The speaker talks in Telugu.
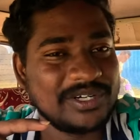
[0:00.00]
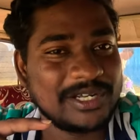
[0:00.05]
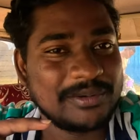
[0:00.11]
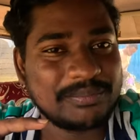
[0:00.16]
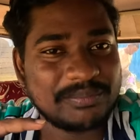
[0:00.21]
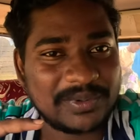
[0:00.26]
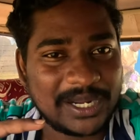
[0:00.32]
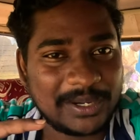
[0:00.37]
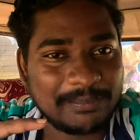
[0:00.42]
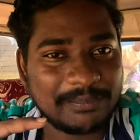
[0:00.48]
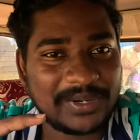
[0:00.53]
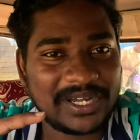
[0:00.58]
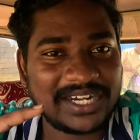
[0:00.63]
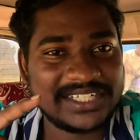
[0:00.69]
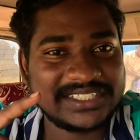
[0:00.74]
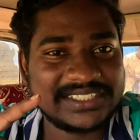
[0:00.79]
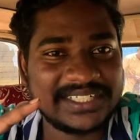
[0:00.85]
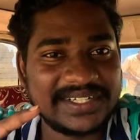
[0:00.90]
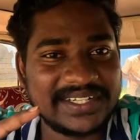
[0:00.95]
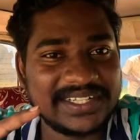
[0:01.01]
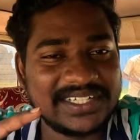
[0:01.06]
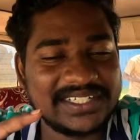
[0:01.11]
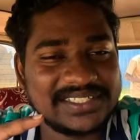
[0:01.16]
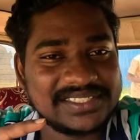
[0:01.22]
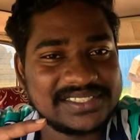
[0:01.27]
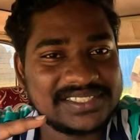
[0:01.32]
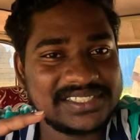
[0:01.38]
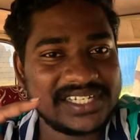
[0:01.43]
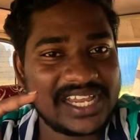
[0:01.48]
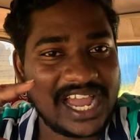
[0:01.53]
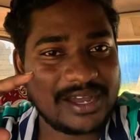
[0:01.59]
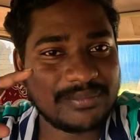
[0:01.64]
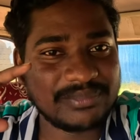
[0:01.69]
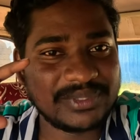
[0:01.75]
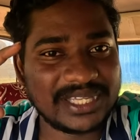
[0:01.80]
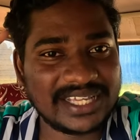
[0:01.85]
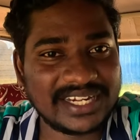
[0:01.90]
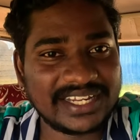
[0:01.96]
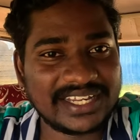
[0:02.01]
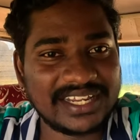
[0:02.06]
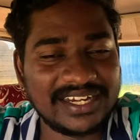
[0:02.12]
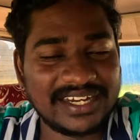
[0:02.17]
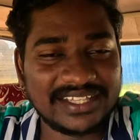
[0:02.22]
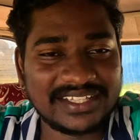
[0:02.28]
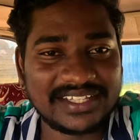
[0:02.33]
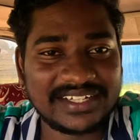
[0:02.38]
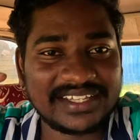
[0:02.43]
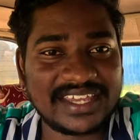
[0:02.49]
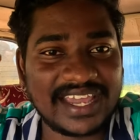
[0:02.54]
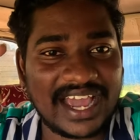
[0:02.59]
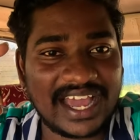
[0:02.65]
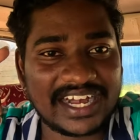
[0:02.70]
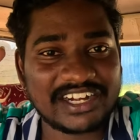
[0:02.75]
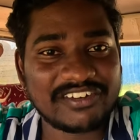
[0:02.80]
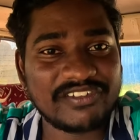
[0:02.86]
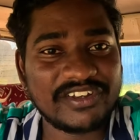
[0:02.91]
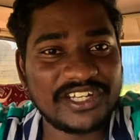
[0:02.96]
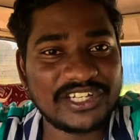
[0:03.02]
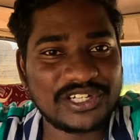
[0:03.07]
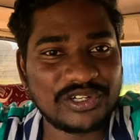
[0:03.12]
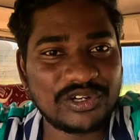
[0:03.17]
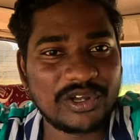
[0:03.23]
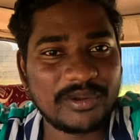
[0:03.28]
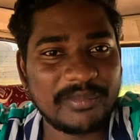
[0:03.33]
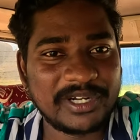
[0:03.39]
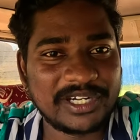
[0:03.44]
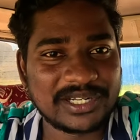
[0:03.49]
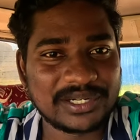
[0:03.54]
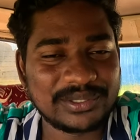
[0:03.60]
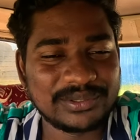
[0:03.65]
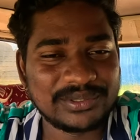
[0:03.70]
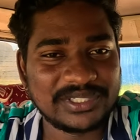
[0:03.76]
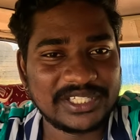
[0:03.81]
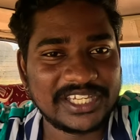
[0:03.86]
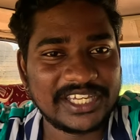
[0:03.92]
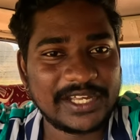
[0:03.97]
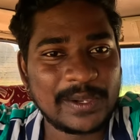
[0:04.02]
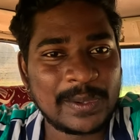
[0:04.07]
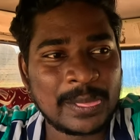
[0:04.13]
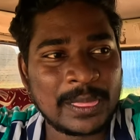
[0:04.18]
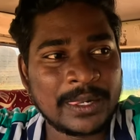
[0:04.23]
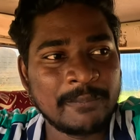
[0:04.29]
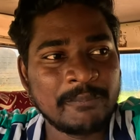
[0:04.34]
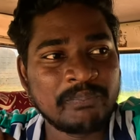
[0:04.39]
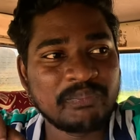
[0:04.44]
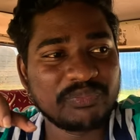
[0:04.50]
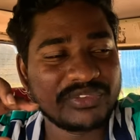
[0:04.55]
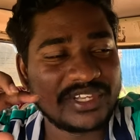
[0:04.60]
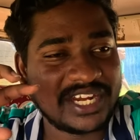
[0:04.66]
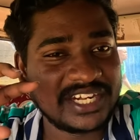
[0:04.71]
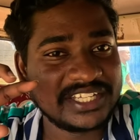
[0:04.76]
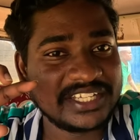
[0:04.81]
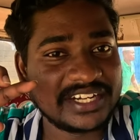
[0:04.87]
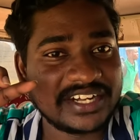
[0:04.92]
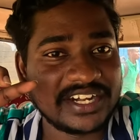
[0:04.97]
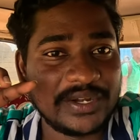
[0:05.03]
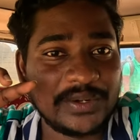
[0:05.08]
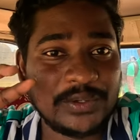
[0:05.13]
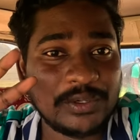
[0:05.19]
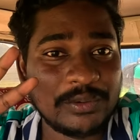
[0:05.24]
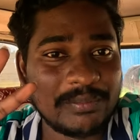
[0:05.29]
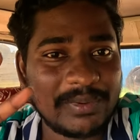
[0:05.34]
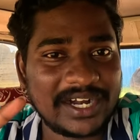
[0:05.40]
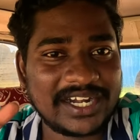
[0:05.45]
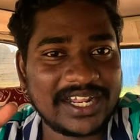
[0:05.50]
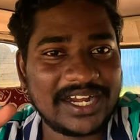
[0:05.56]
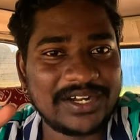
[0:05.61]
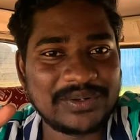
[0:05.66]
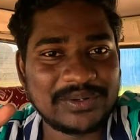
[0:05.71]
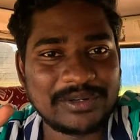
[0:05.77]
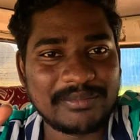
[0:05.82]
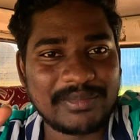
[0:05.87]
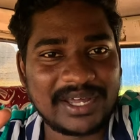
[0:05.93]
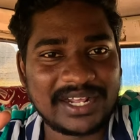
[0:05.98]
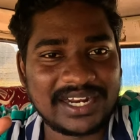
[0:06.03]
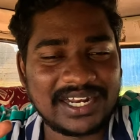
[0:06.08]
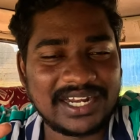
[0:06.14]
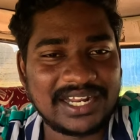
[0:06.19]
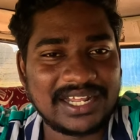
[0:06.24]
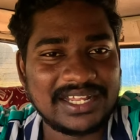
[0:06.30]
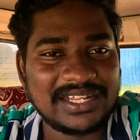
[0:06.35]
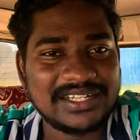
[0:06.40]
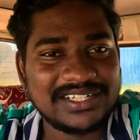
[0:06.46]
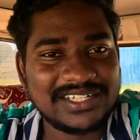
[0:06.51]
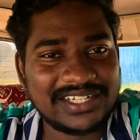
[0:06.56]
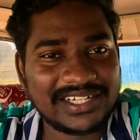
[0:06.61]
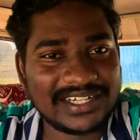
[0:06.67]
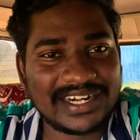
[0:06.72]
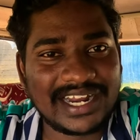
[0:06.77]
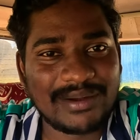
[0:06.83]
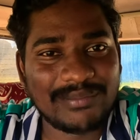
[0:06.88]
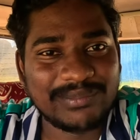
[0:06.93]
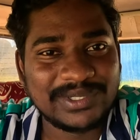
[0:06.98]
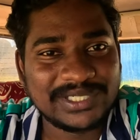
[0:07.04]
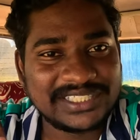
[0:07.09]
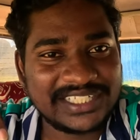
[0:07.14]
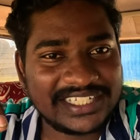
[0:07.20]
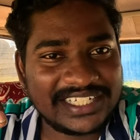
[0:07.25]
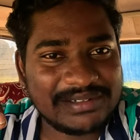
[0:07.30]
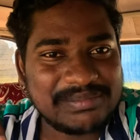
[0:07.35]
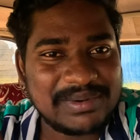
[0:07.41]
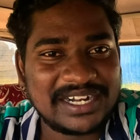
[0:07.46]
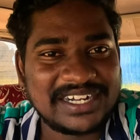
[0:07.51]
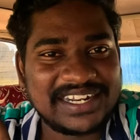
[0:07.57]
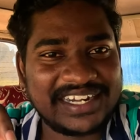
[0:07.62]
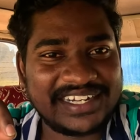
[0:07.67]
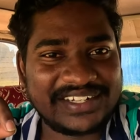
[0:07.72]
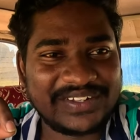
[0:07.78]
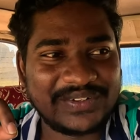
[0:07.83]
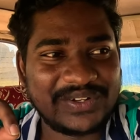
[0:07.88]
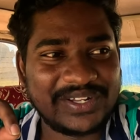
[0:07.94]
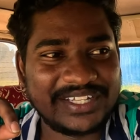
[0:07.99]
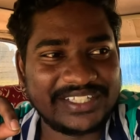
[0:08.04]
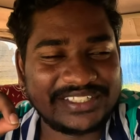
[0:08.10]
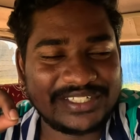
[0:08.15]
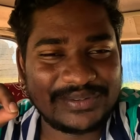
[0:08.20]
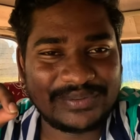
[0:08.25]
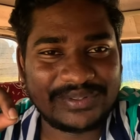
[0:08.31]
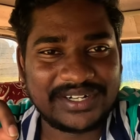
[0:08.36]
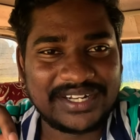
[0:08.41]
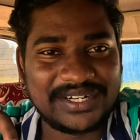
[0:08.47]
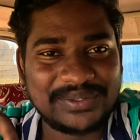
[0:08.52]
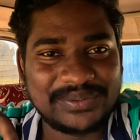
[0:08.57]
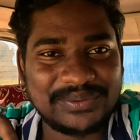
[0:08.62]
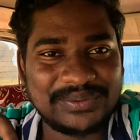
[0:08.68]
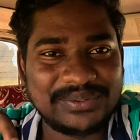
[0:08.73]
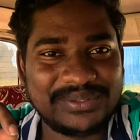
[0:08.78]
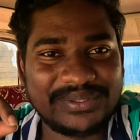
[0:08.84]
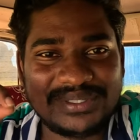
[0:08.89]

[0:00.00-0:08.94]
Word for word: ఉన్న కంపాల సిటీ నుంచి ఆమె దగ్గరికి వెళ్ళేదానికి అరవై కిలోమీటర్లు ఉంది దానికి రెండు మటాటోలు మారాలా నా మొదటి మటాటోలు అయితే ఉన్నాను